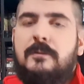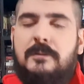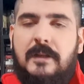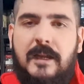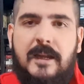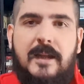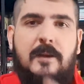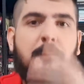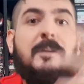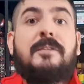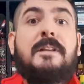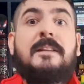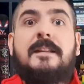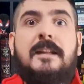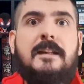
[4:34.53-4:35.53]
é, uma
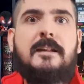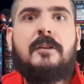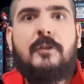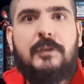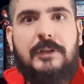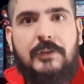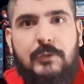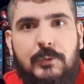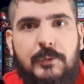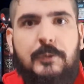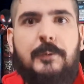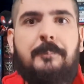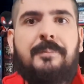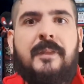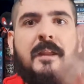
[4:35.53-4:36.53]
visita dos
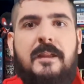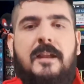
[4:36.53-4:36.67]
Screw.